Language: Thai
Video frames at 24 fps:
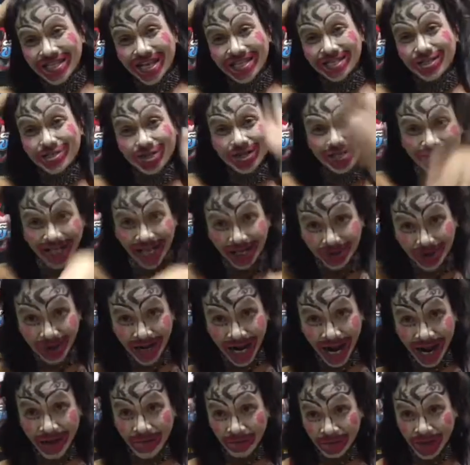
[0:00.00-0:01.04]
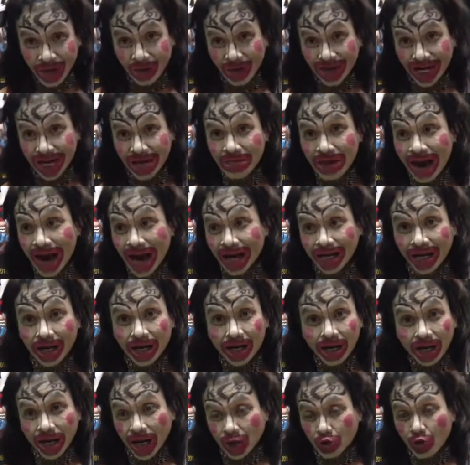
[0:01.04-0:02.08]
แต่จะสังเกตด้วยนะวันไหนมาน่ะ
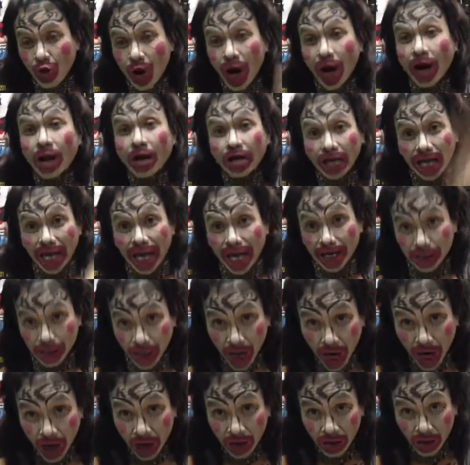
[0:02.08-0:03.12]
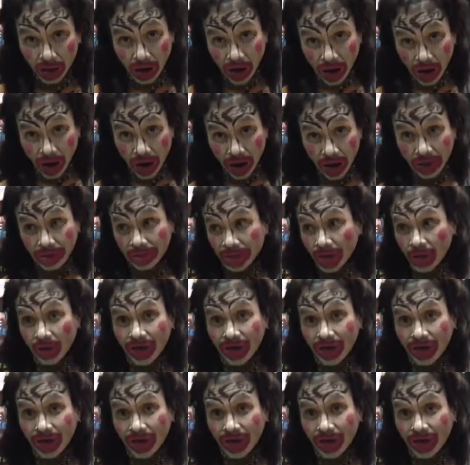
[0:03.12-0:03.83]
กระตั้วแขกเยอะโอ้ย